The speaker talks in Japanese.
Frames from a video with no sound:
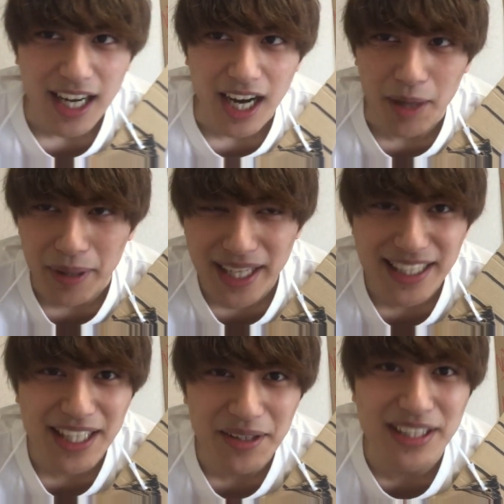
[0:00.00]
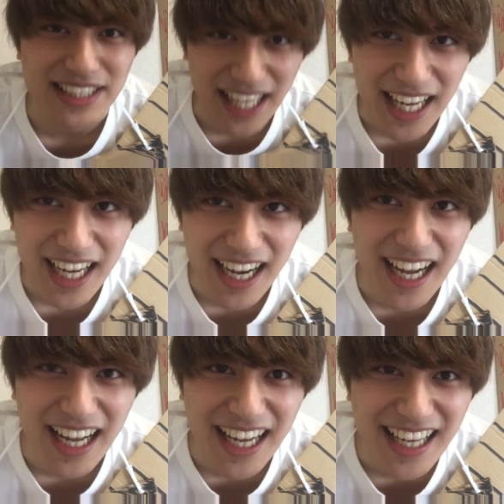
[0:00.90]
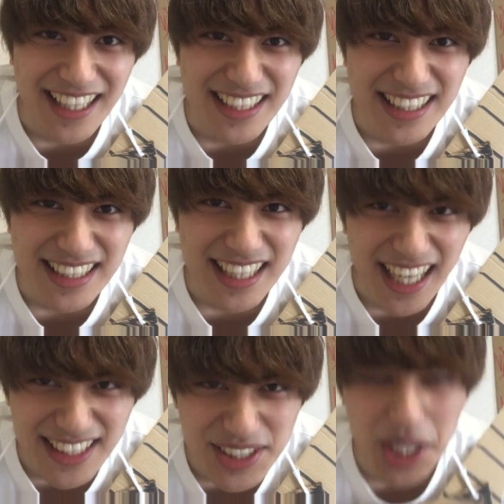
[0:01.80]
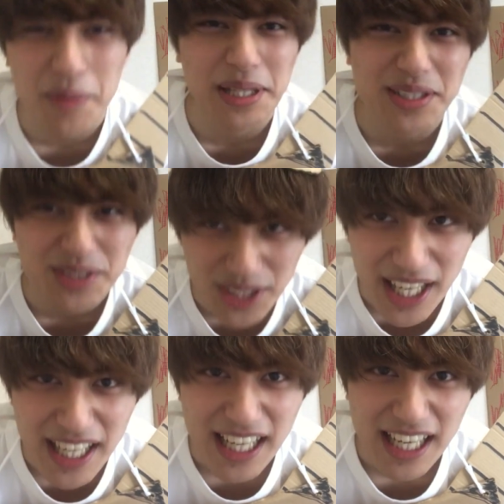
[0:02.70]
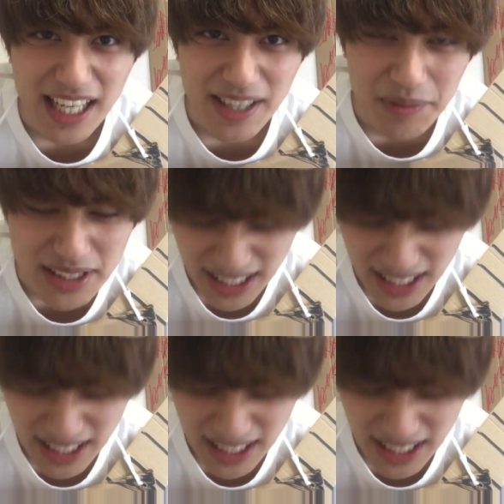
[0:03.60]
暴れていますねはい怪獣が暴れているのでま